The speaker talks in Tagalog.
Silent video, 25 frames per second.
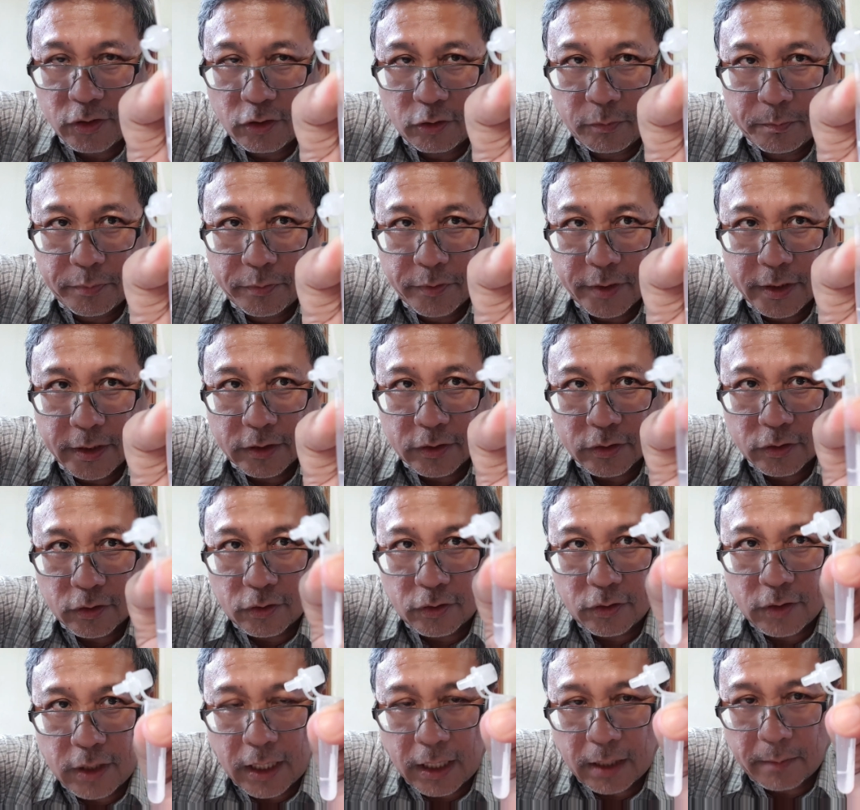nyo daw po
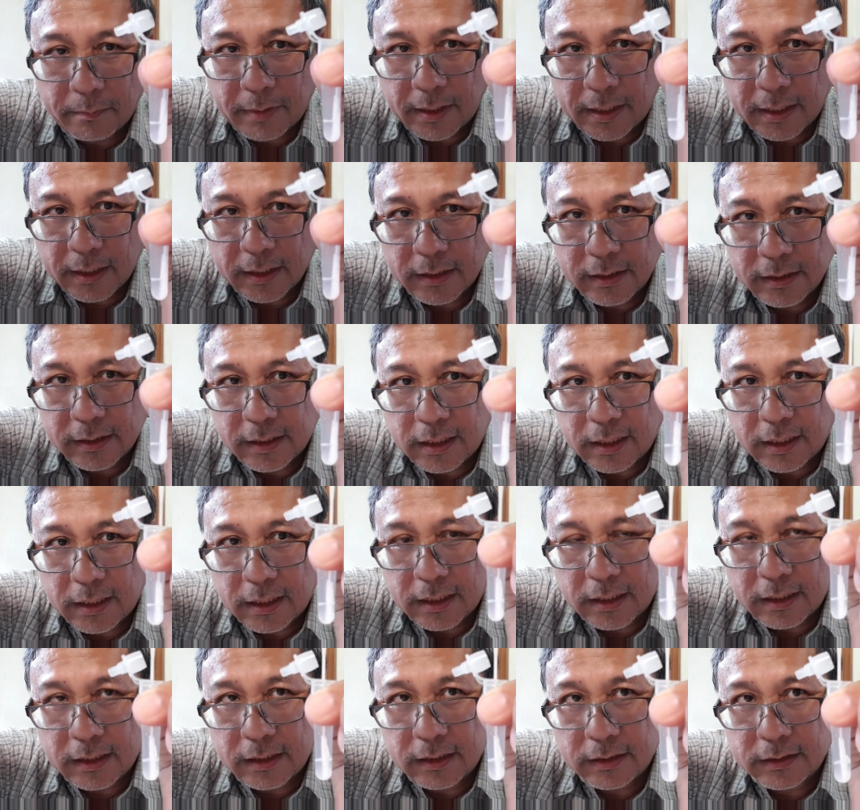ito habang
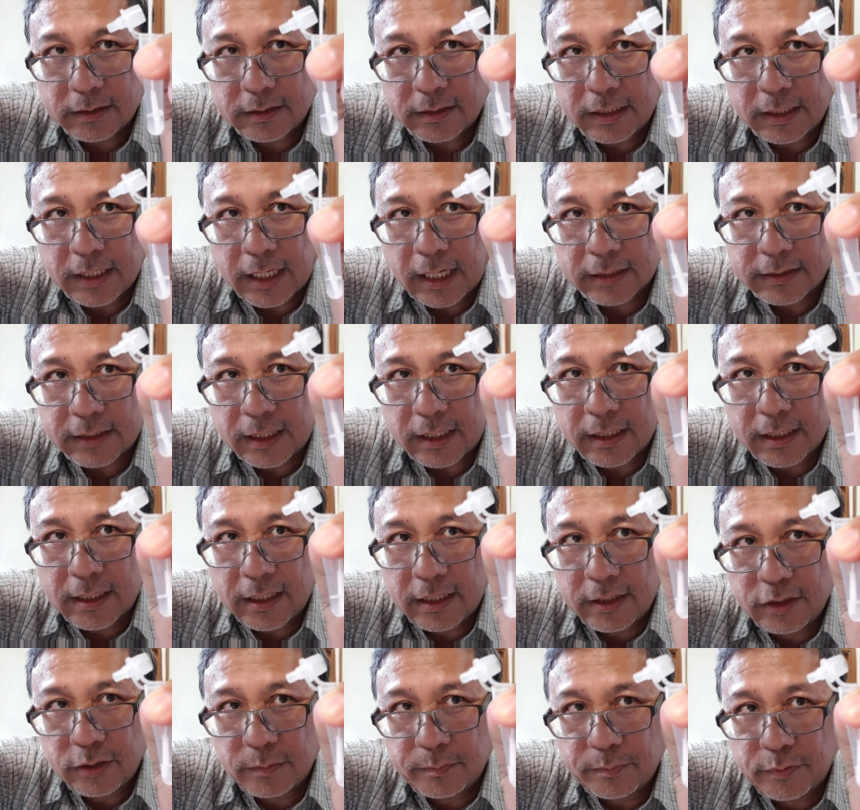uh,
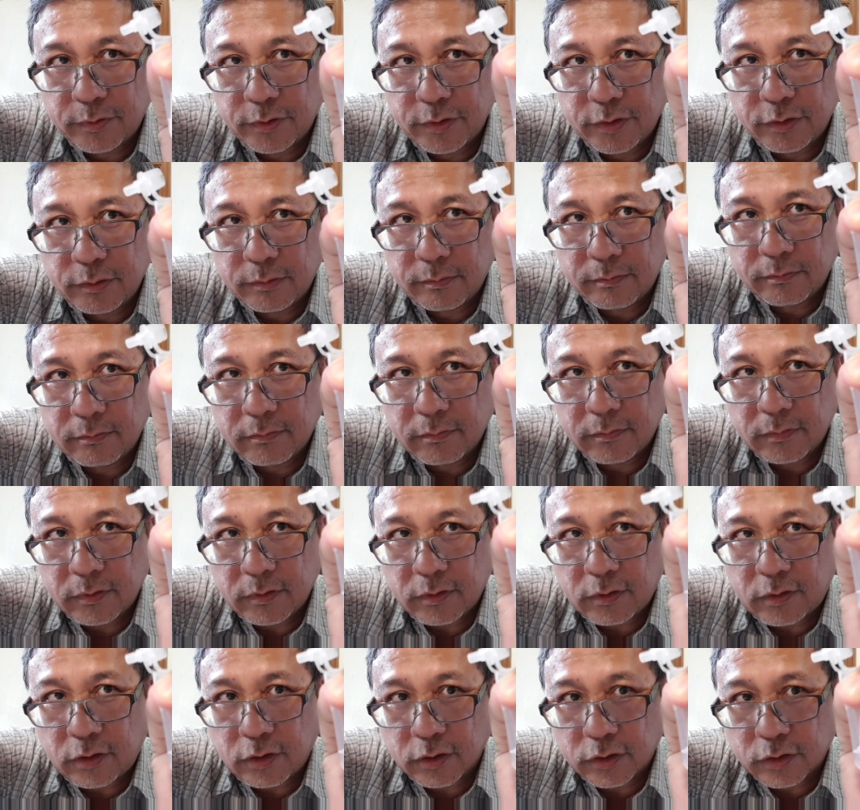tinatanggal nyo po yung,
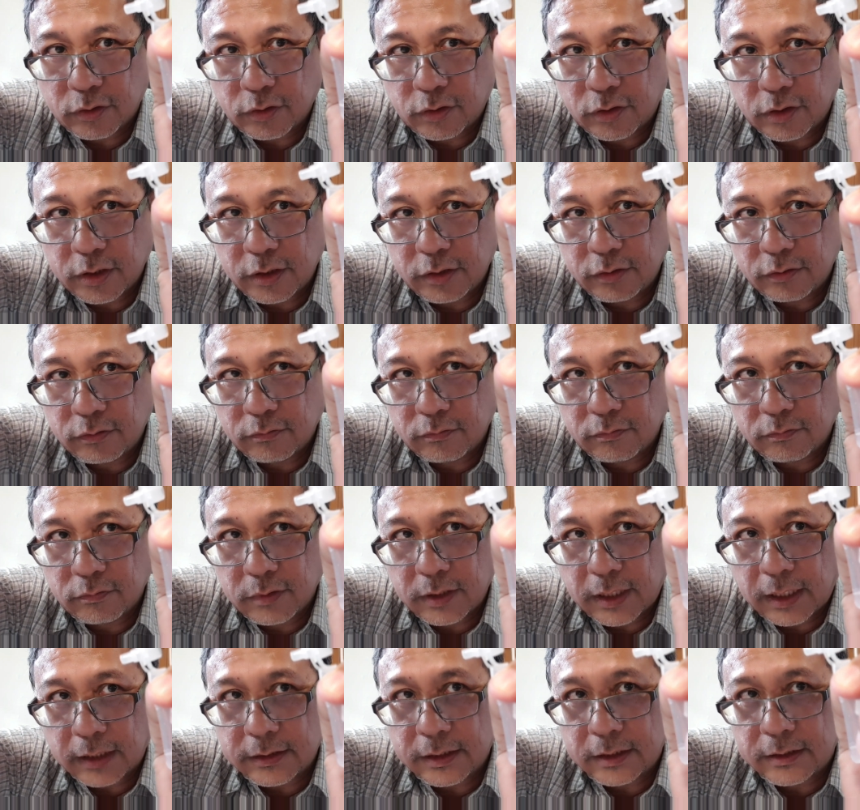cotton, yung
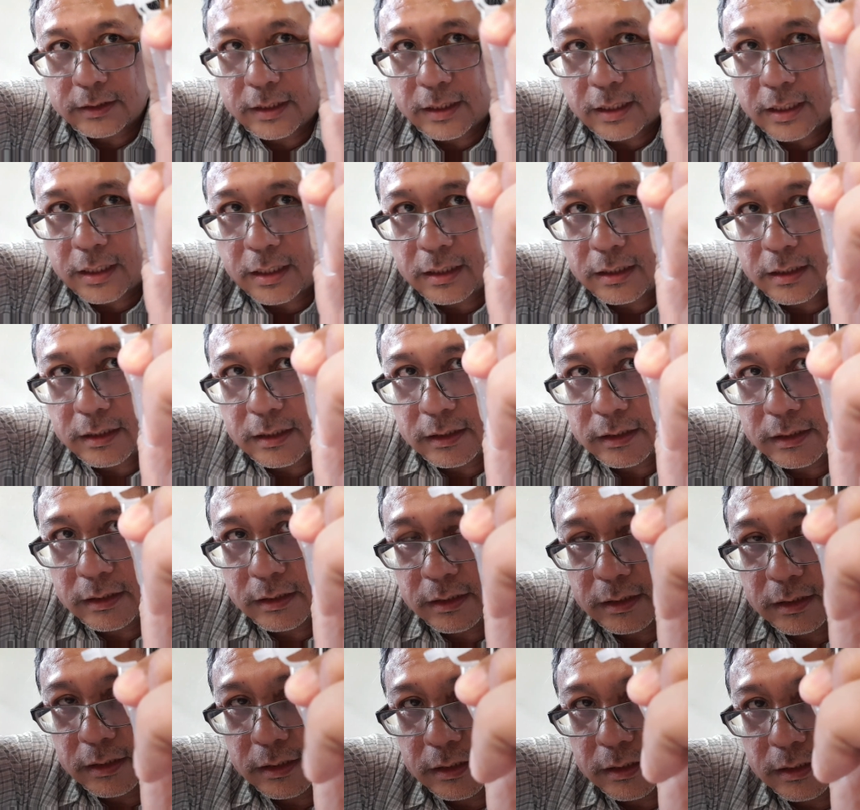
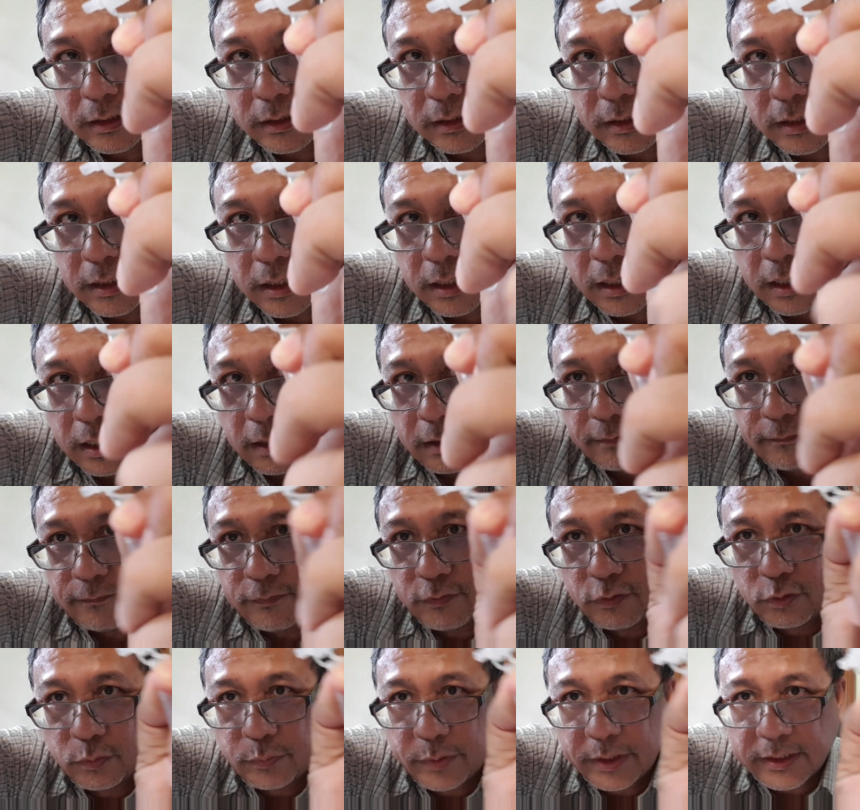natitirang uh,
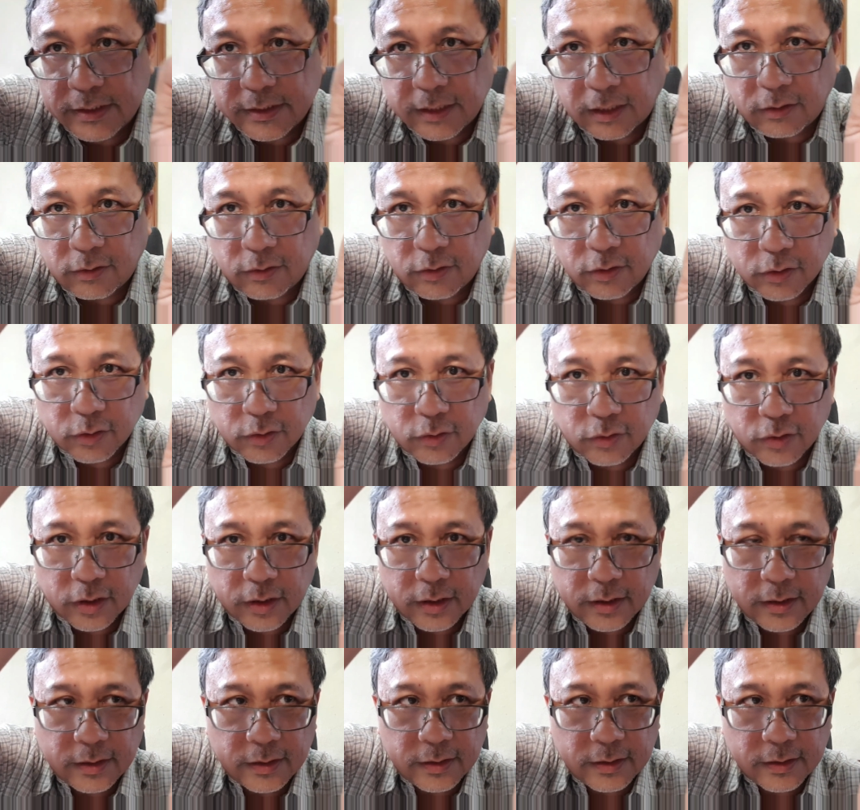fluid sa
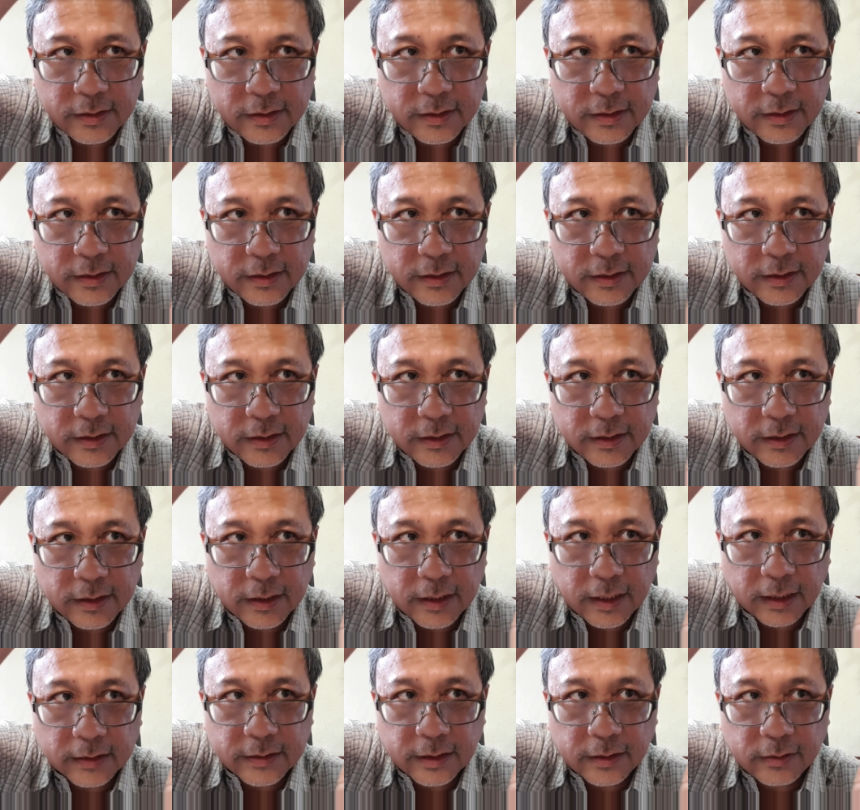cotton
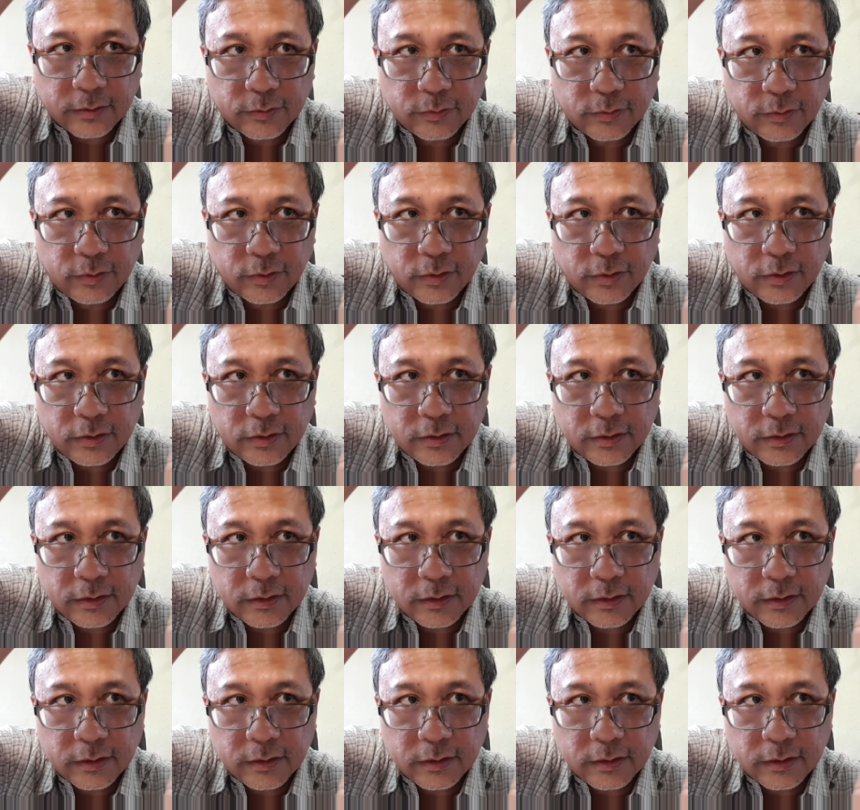nasa dulo.